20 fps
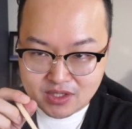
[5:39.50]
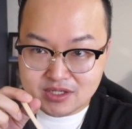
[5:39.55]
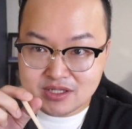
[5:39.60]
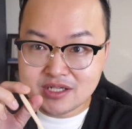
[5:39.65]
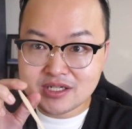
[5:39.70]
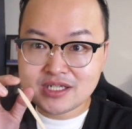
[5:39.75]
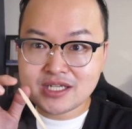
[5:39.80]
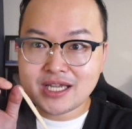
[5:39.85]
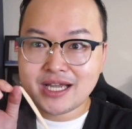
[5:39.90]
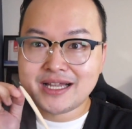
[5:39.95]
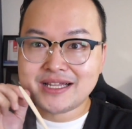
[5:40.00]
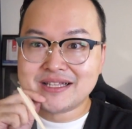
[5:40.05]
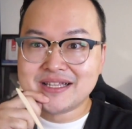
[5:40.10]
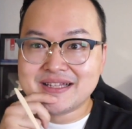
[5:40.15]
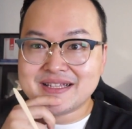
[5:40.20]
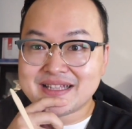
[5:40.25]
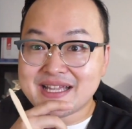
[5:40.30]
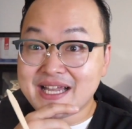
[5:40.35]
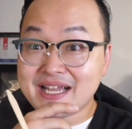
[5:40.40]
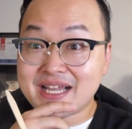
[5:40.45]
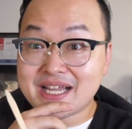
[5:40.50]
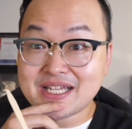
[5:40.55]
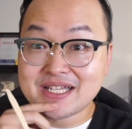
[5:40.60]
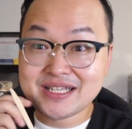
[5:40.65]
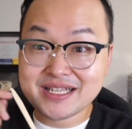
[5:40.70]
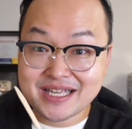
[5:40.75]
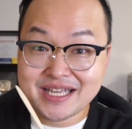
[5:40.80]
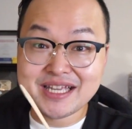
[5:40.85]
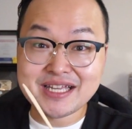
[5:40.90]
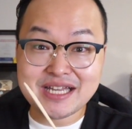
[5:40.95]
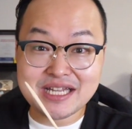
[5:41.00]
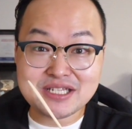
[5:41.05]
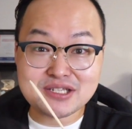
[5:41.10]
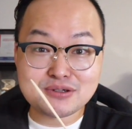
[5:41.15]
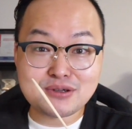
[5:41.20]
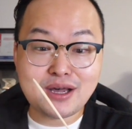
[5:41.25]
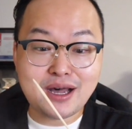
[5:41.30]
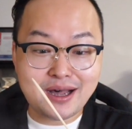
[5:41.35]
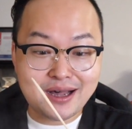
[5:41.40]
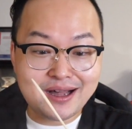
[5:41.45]
我且现在大家感可以感
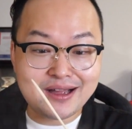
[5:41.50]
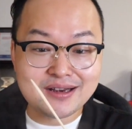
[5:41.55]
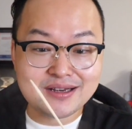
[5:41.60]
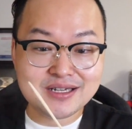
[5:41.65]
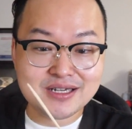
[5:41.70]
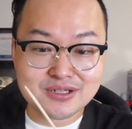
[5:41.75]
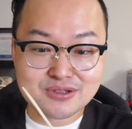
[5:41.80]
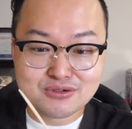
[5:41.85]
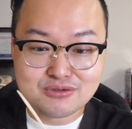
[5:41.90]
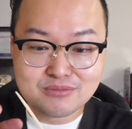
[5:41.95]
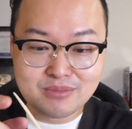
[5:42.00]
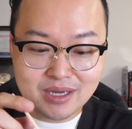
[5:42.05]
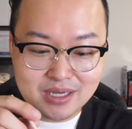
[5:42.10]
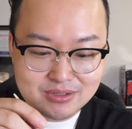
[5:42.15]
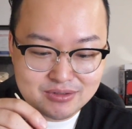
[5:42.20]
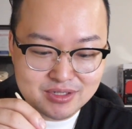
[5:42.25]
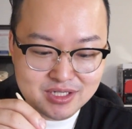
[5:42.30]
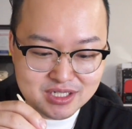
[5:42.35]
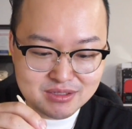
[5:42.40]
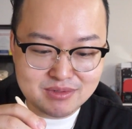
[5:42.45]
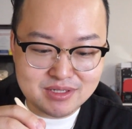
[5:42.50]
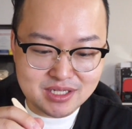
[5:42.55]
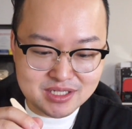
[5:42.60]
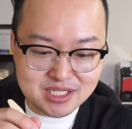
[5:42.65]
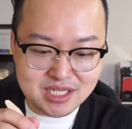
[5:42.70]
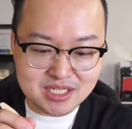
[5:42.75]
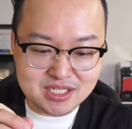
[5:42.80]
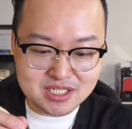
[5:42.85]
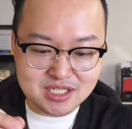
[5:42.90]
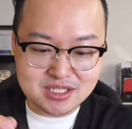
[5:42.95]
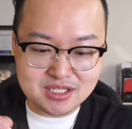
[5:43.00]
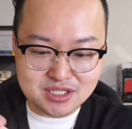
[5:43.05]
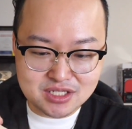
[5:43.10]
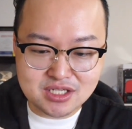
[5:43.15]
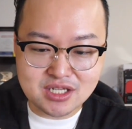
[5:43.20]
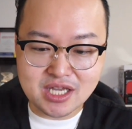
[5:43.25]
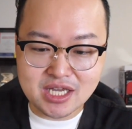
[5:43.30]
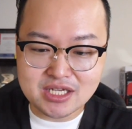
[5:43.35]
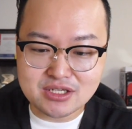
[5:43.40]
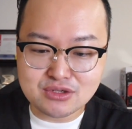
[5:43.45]
受到它的热度吗？所以基本上这样是
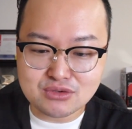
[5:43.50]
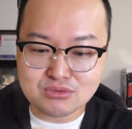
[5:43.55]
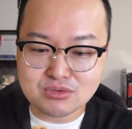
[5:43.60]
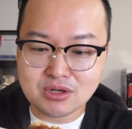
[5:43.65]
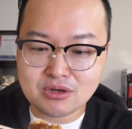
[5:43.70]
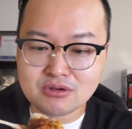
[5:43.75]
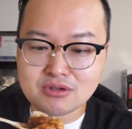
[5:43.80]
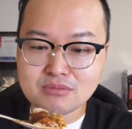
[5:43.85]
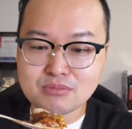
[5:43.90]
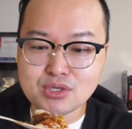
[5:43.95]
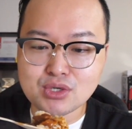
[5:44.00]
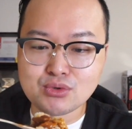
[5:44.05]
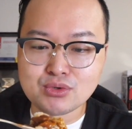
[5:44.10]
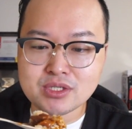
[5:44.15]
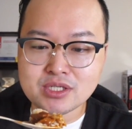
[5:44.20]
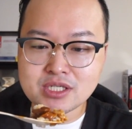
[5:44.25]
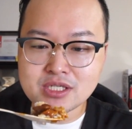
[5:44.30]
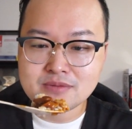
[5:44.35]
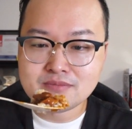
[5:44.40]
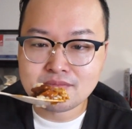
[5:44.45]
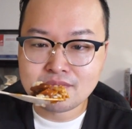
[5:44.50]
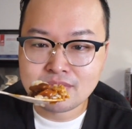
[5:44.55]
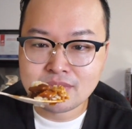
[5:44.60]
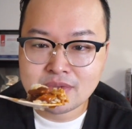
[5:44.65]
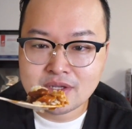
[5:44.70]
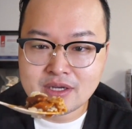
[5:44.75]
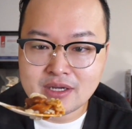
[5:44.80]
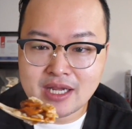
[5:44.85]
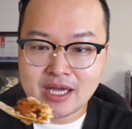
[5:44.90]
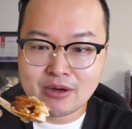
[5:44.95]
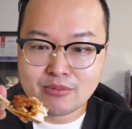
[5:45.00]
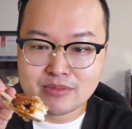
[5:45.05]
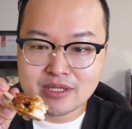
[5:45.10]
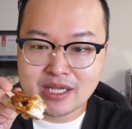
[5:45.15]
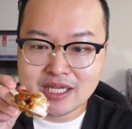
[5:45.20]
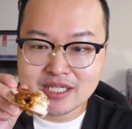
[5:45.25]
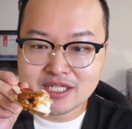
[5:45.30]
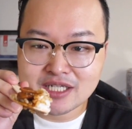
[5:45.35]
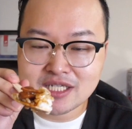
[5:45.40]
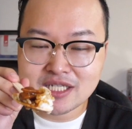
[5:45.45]
是可以煮透的，没有问题。来，我们
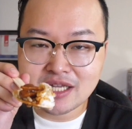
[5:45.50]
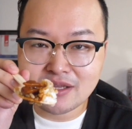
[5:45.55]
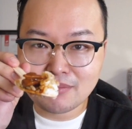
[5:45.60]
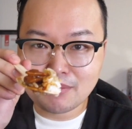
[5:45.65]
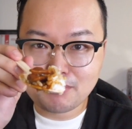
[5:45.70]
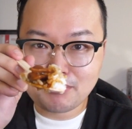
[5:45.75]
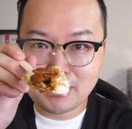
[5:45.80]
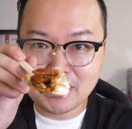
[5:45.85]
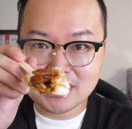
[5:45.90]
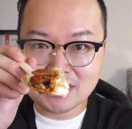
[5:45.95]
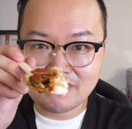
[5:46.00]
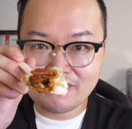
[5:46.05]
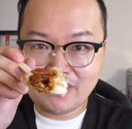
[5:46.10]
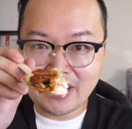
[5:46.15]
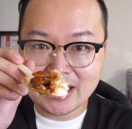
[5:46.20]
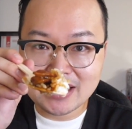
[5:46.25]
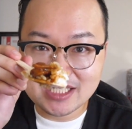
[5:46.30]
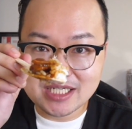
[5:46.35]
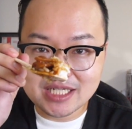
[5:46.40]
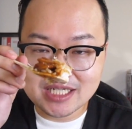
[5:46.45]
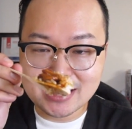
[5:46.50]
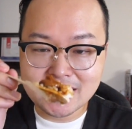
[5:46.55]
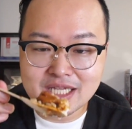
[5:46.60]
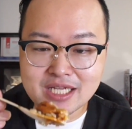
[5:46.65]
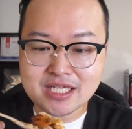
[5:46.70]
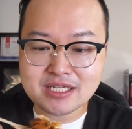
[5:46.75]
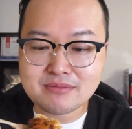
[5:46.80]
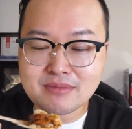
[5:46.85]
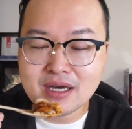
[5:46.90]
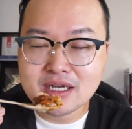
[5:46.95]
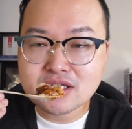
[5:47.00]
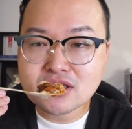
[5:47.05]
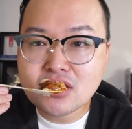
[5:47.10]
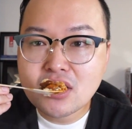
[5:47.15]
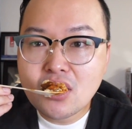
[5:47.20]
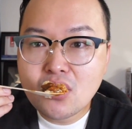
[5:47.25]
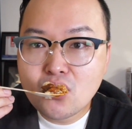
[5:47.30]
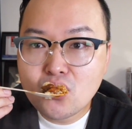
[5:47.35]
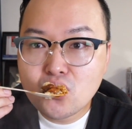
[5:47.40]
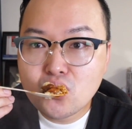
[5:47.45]
来吃一点，配着饭一起。他在给妈
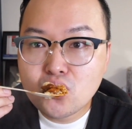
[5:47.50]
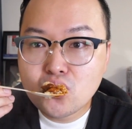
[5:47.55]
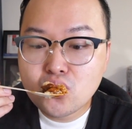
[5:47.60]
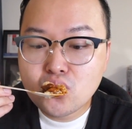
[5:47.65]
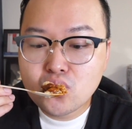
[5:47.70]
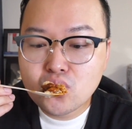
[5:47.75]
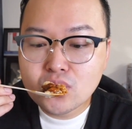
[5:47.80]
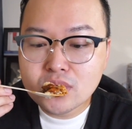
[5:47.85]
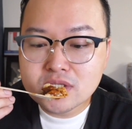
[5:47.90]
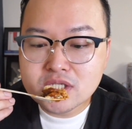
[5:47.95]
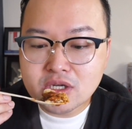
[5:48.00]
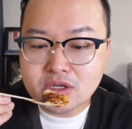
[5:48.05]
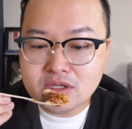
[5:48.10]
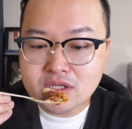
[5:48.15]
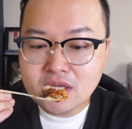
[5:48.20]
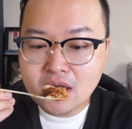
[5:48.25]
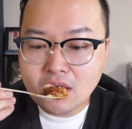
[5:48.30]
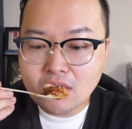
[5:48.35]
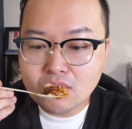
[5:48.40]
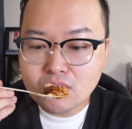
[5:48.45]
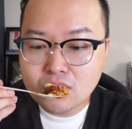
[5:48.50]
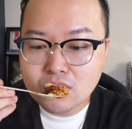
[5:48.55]
小樱桃。